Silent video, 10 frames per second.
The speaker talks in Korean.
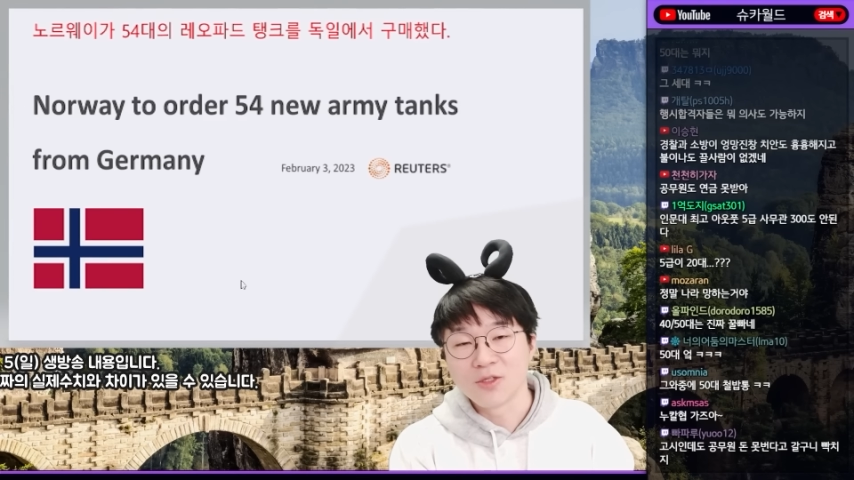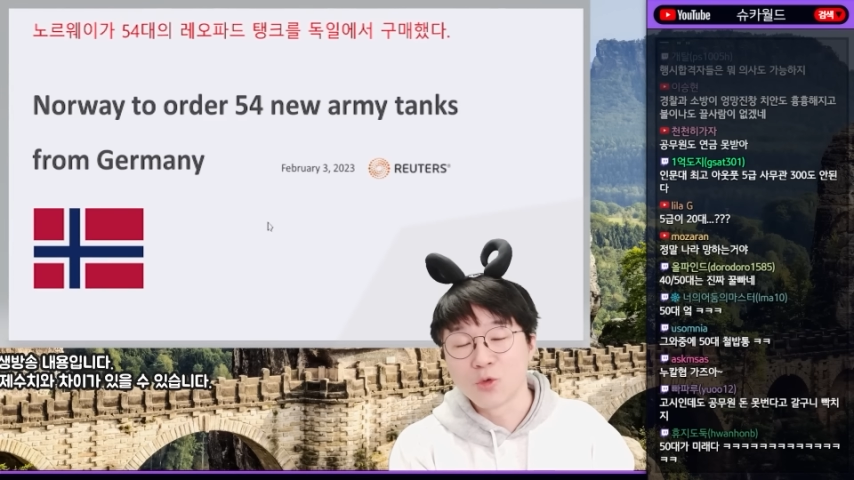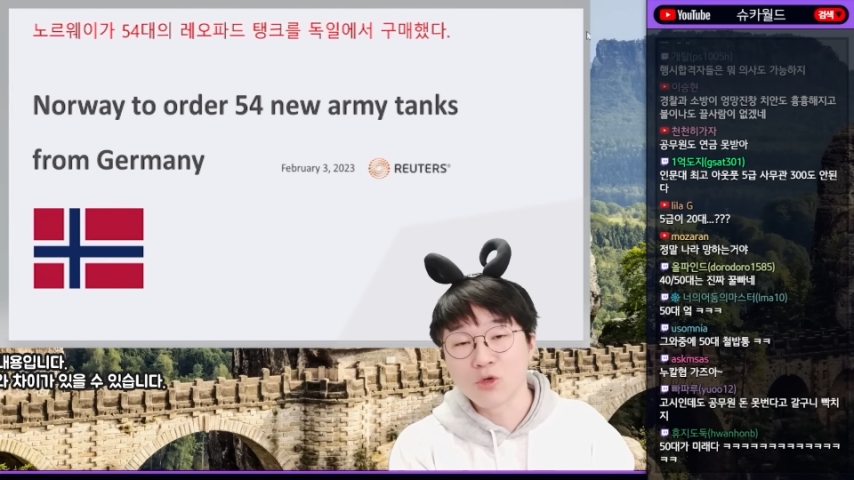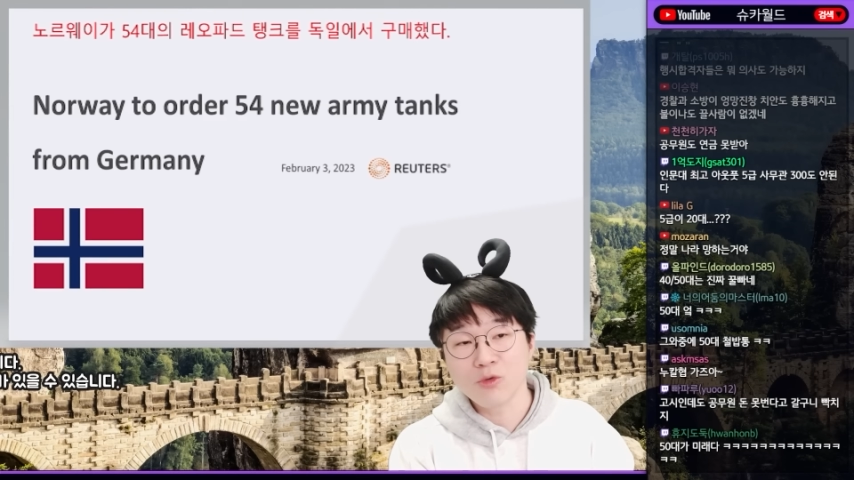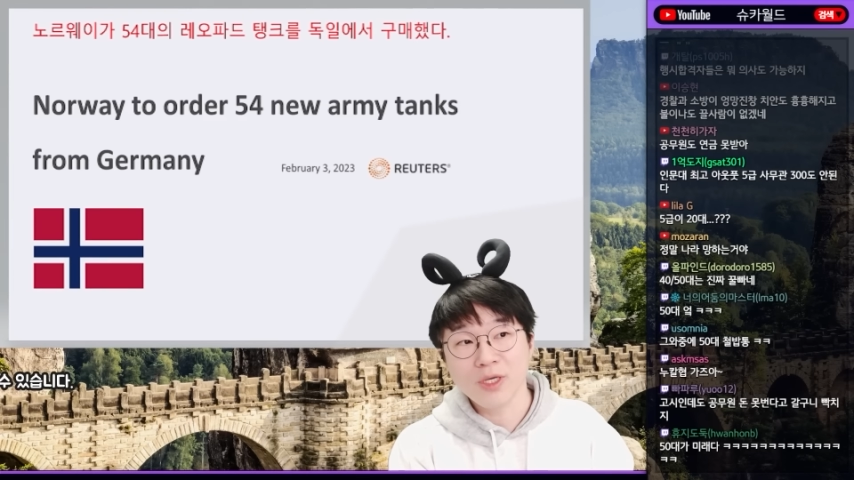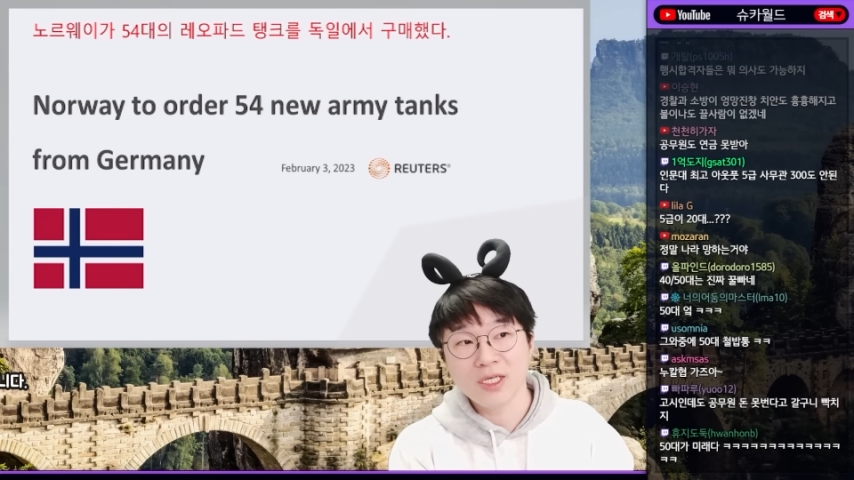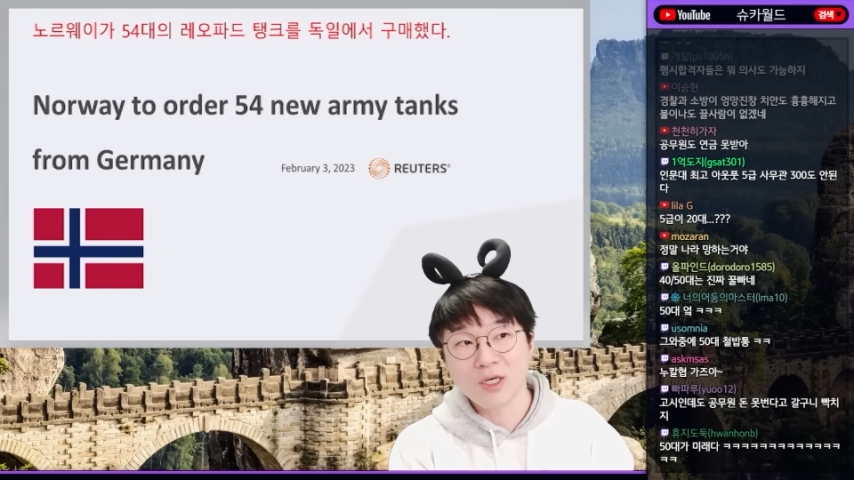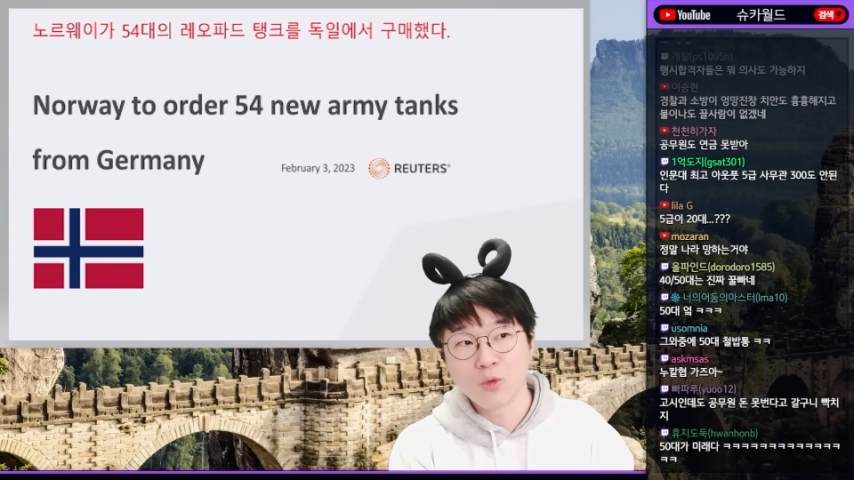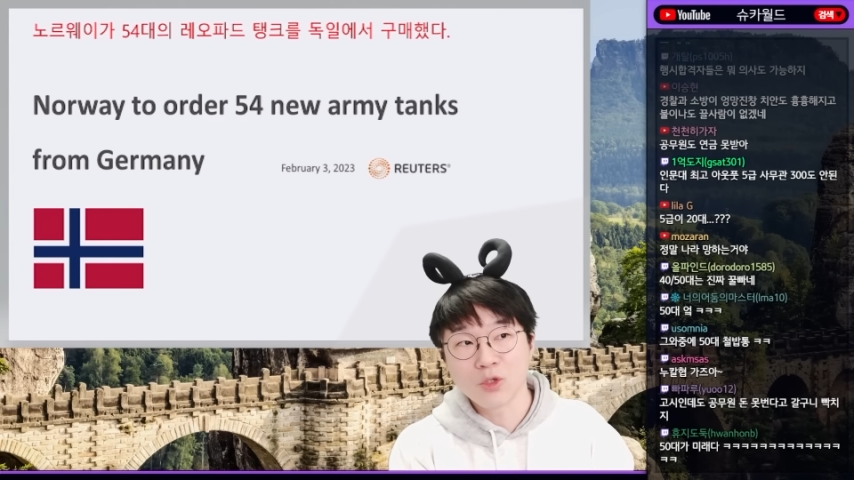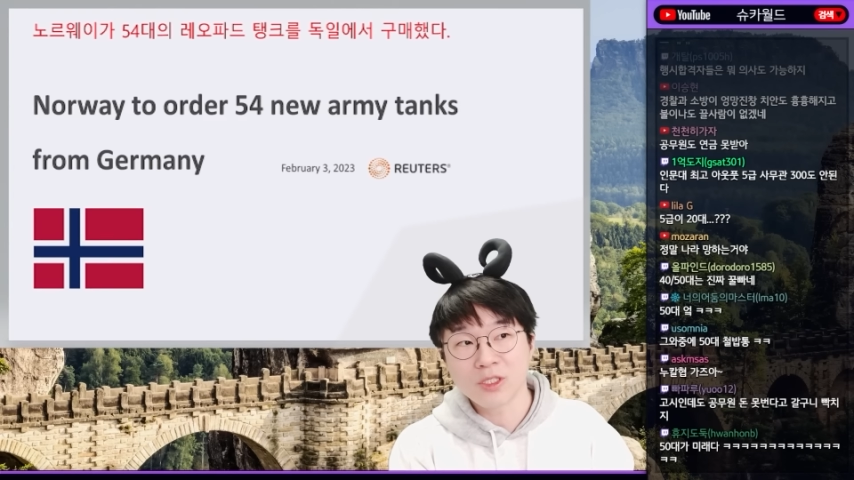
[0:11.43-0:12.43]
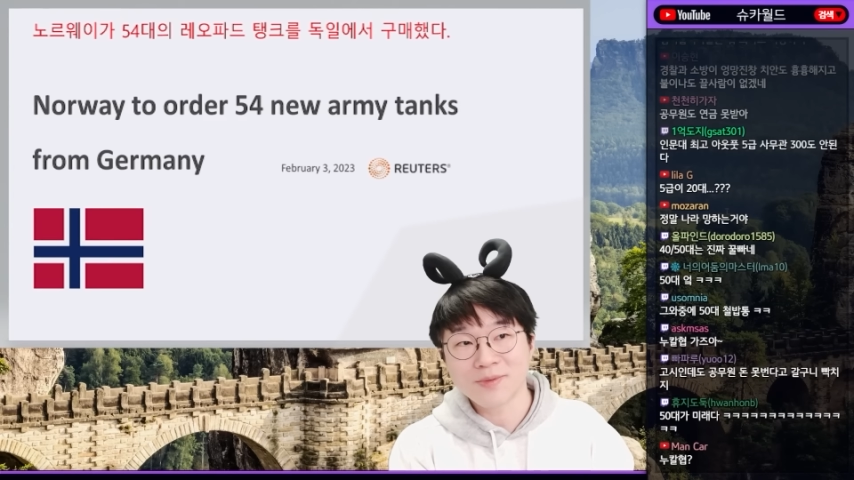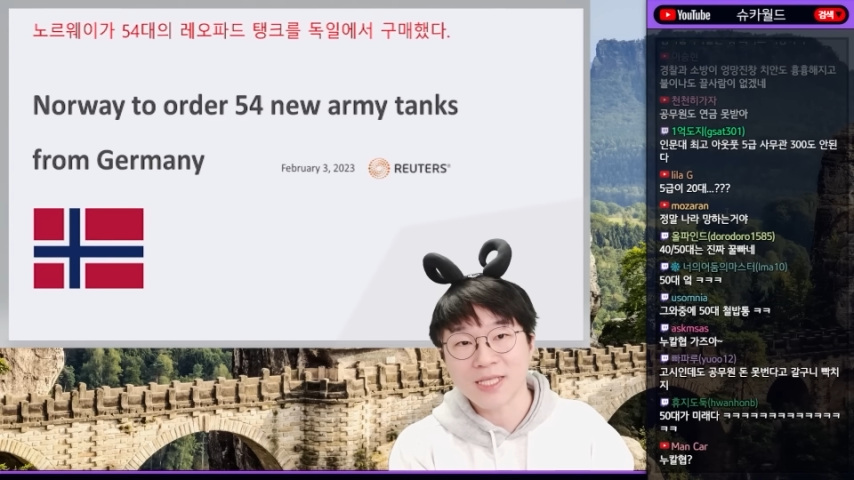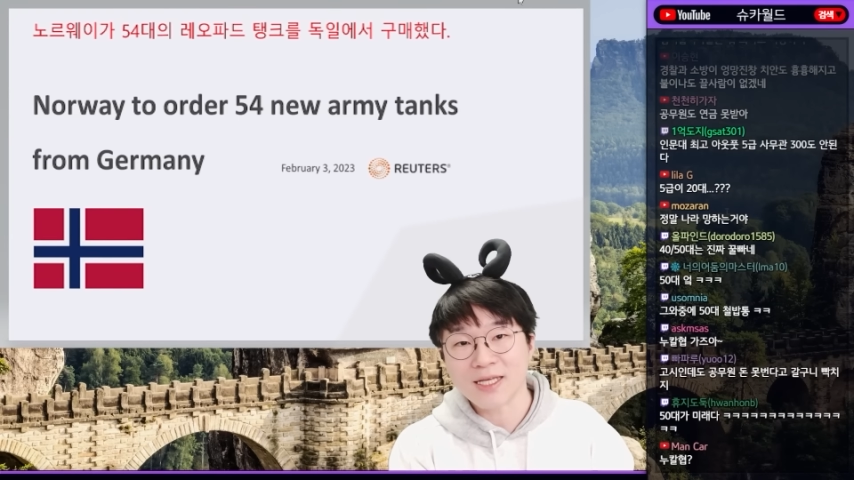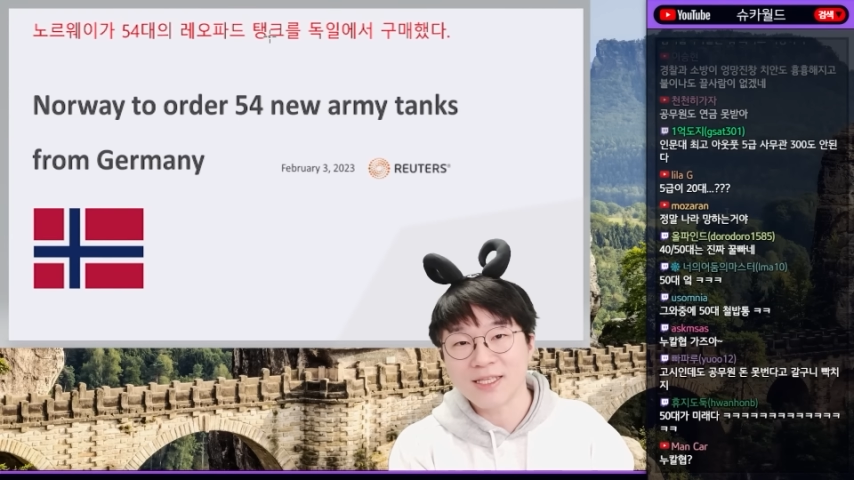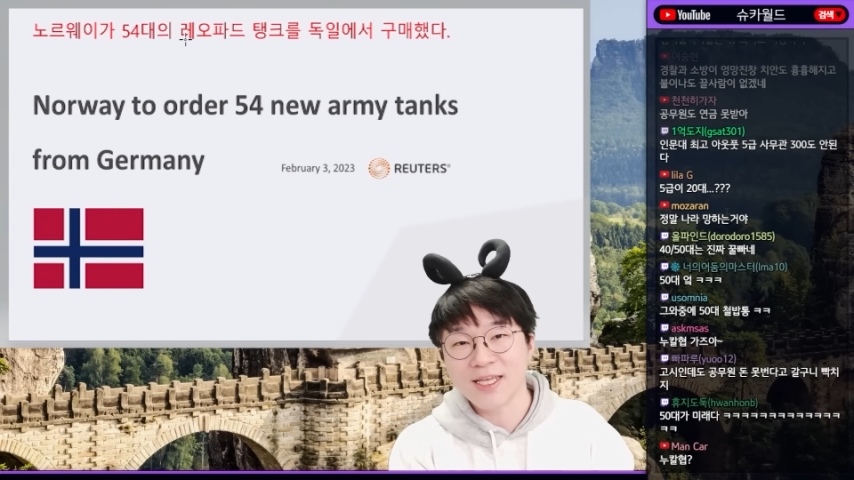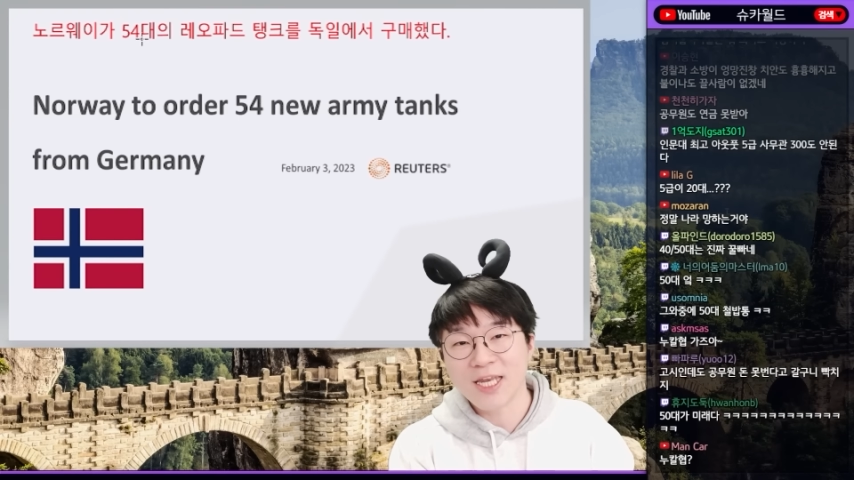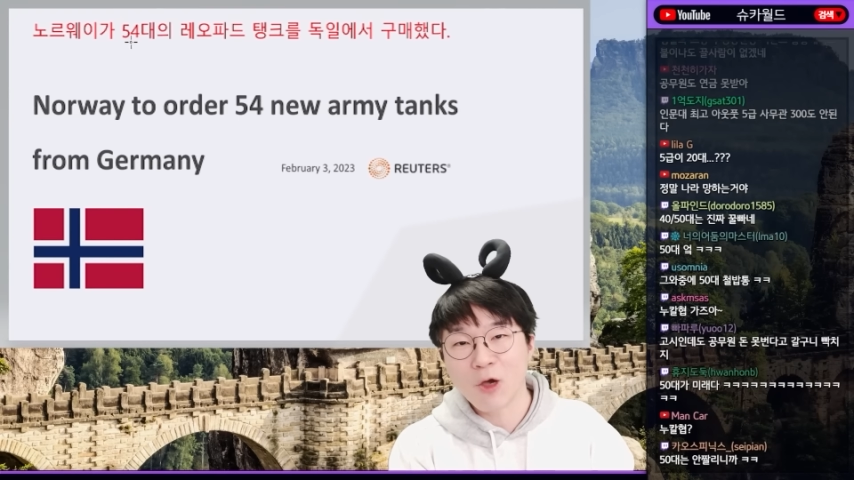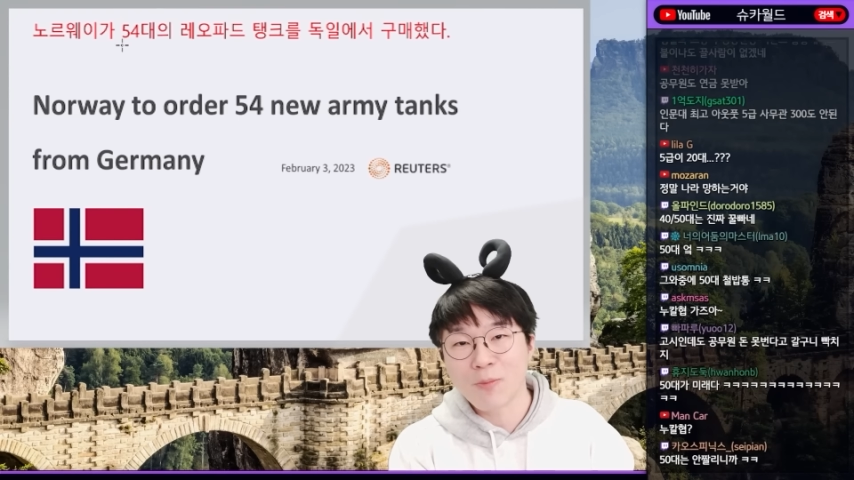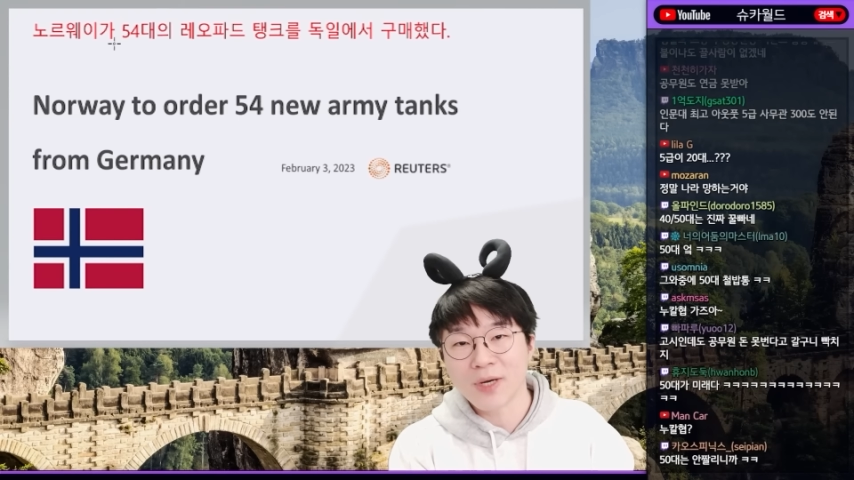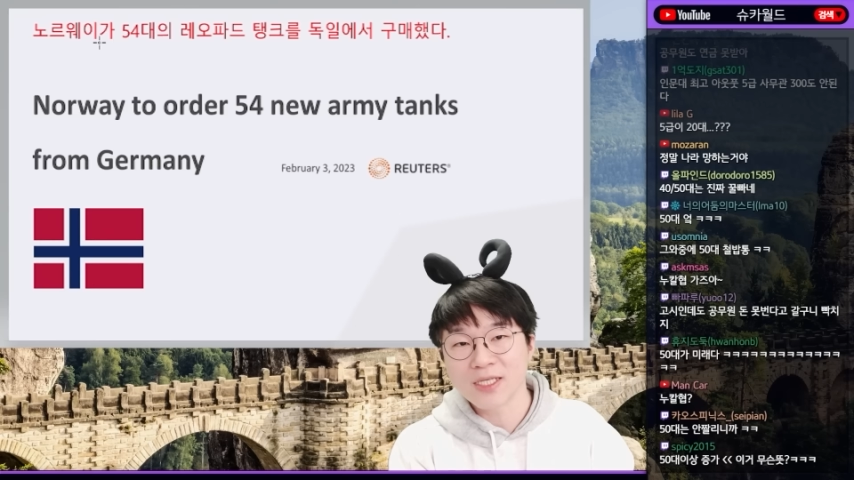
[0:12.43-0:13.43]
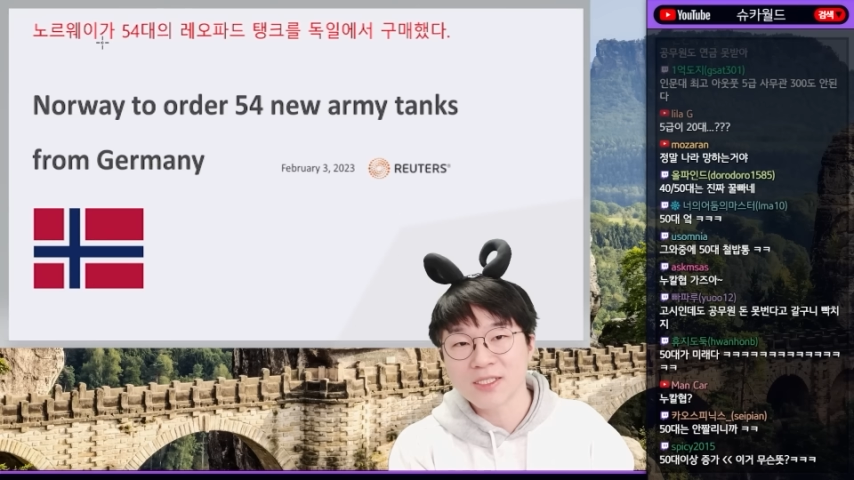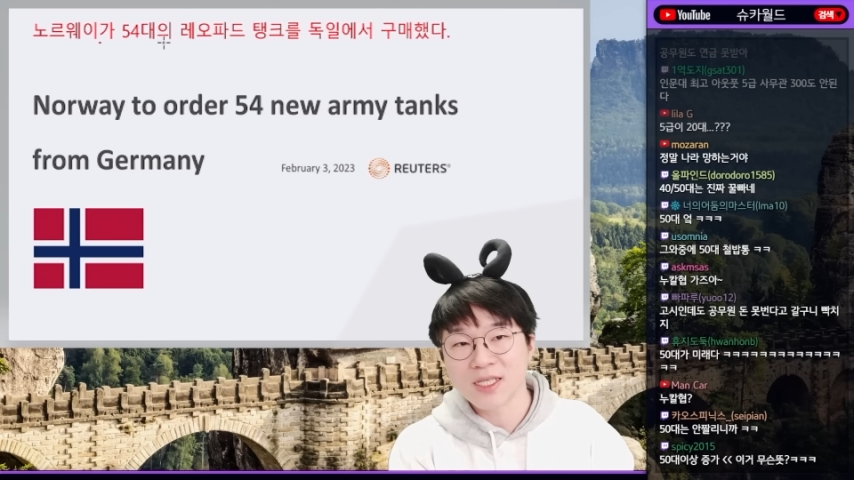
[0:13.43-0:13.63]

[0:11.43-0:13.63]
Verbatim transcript: 노르웨이가 54대 레오파드